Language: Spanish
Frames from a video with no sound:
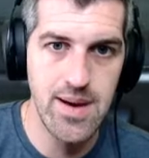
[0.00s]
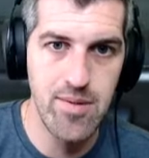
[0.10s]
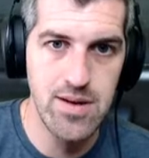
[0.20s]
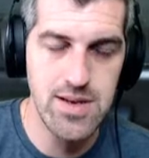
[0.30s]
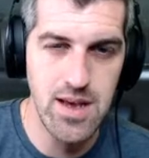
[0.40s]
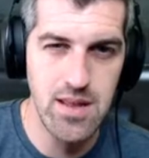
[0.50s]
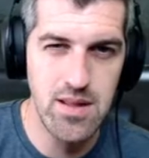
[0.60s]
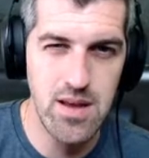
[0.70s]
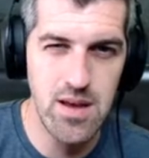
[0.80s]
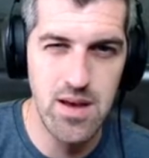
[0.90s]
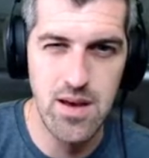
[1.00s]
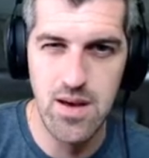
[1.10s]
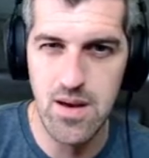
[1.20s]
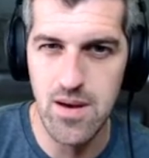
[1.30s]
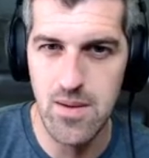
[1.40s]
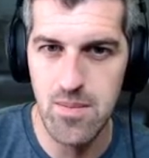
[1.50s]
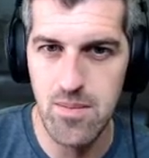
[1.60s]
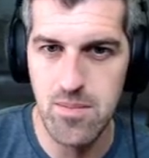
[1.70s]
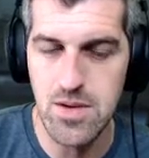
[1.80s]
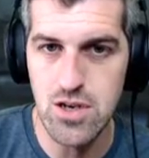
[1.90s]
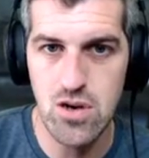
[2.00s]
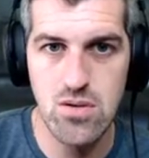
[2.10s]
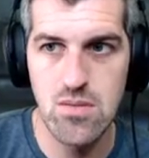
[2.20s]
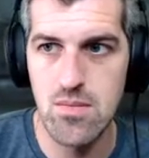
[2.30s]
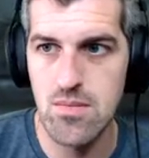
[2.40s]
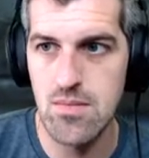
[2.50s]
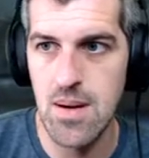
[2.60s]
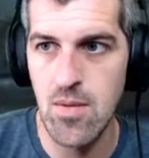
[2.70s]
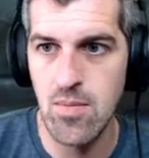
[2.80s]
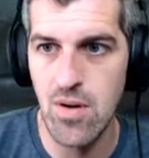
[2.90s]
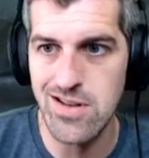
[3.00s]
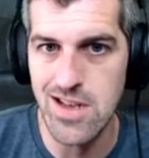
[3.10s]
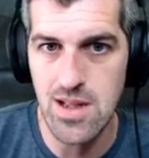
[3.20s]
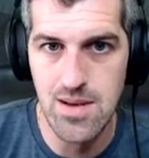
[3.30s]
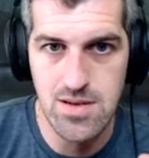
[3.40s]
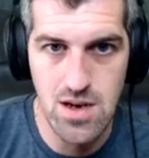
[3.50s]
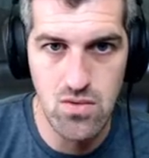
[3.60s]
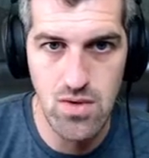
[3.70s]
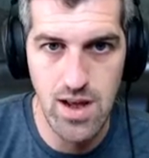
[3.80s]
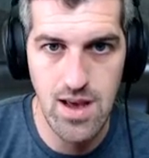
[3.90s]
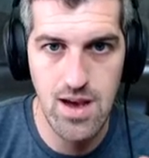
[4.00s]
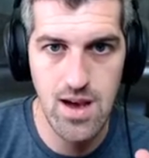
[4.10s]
a por la siguiente misión. Vamos por la siguiente secundaria.